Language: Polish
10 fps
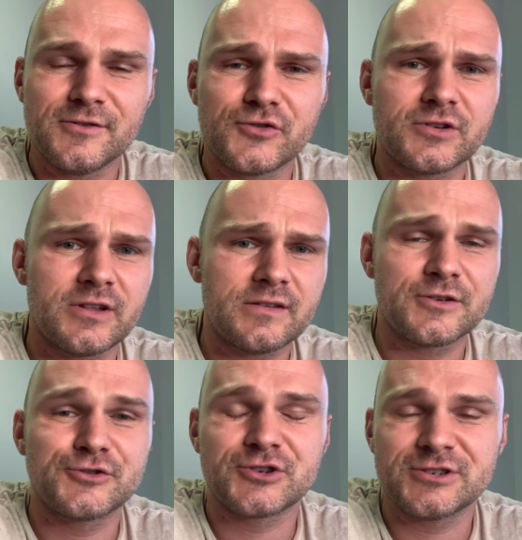jeżeli
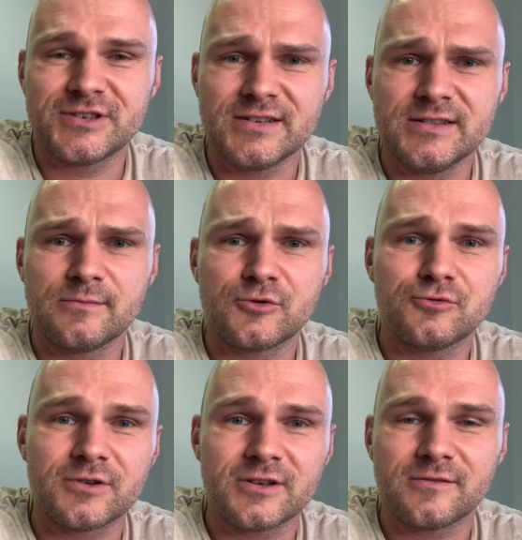jesteś chrześcijaninem,
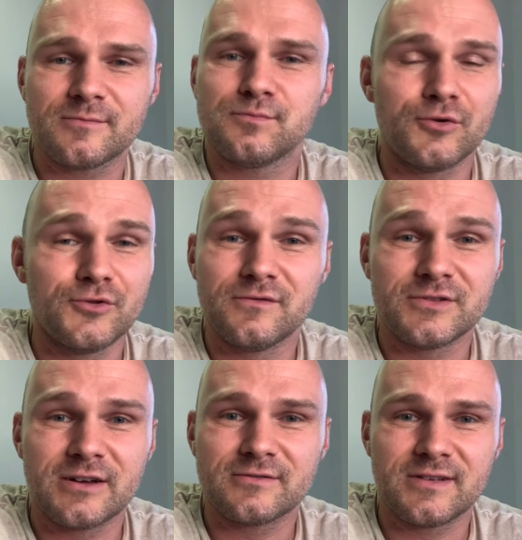który po
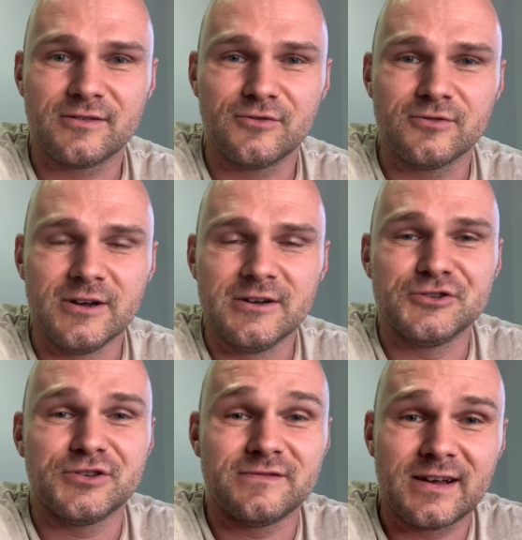nowonarodzeniu
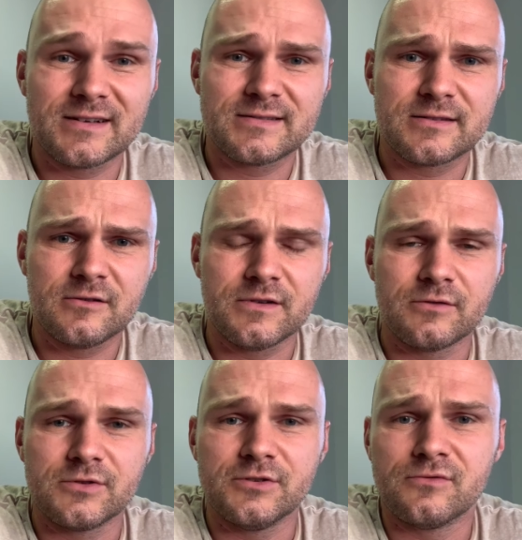się
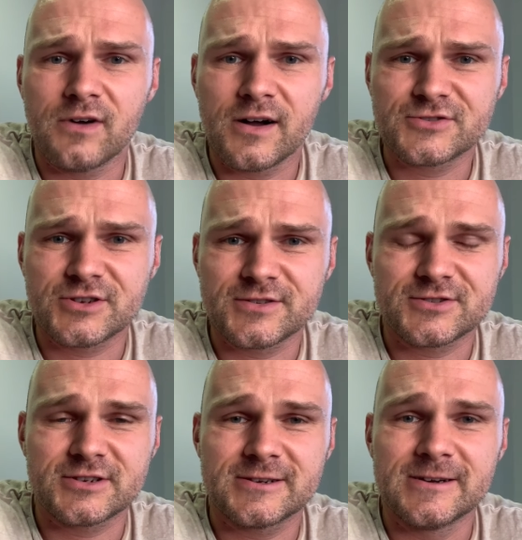wykastrował i uważa,
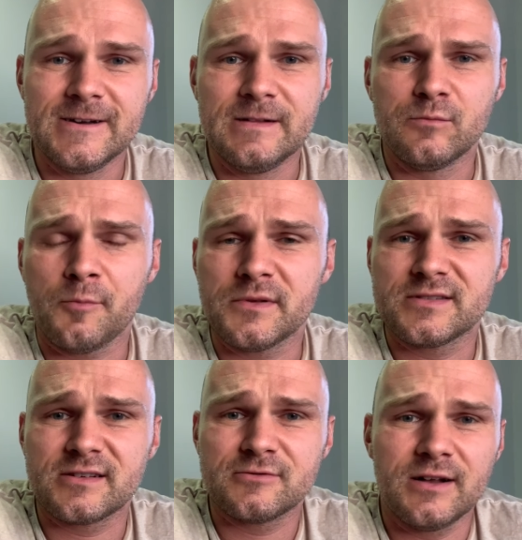że popęd
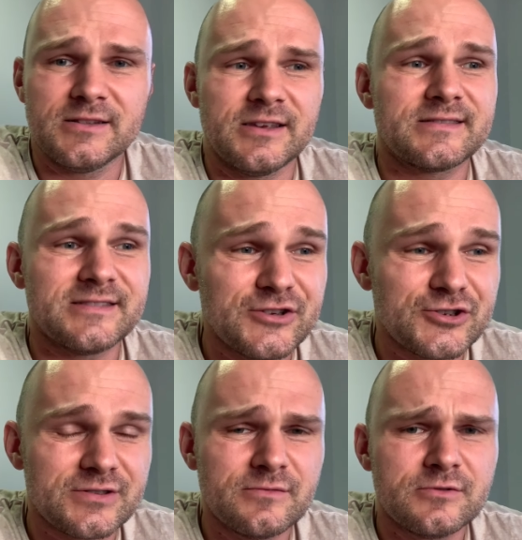seksualny jest
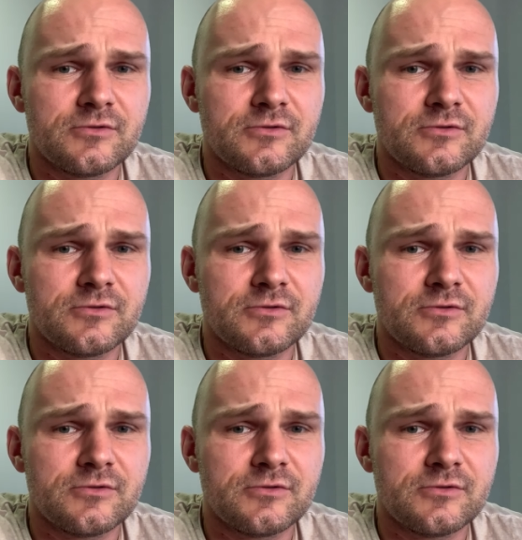niczym,